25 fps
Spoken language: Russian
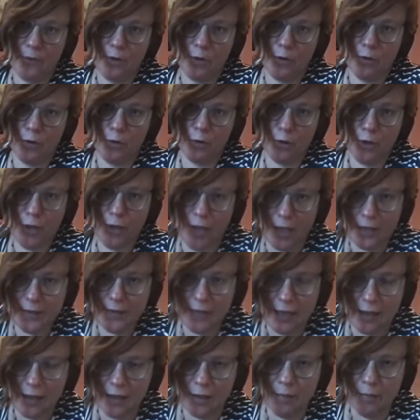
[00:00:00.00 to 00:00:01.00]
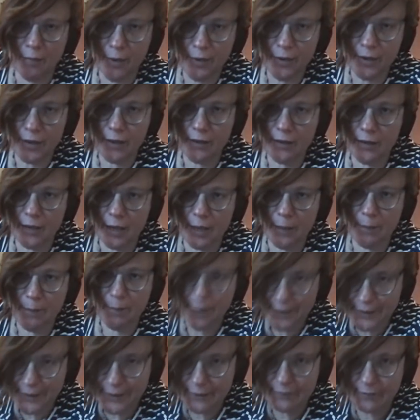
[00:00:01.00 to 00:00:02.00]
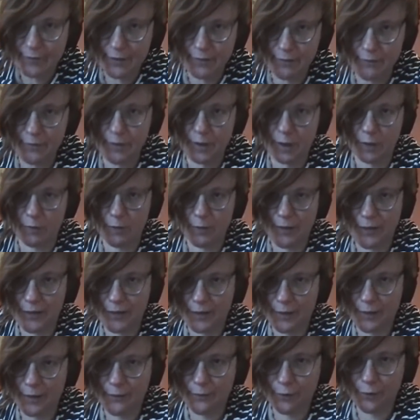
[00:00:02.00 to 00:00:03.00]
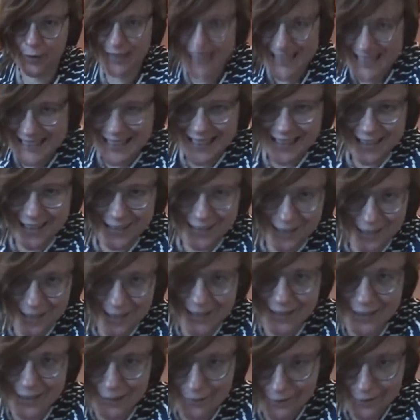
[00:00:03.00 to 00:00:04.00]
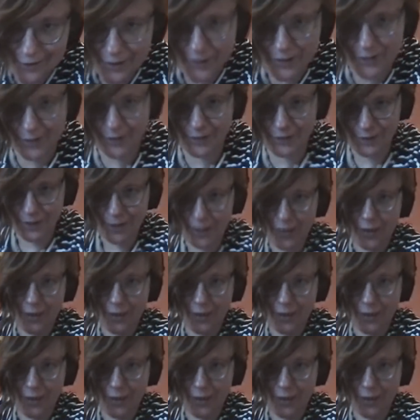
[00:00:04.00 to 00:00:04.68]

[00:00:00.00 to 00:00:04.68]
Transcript: То, то есть как, так как мы э, описываем мир, мы так его и согласны видеть.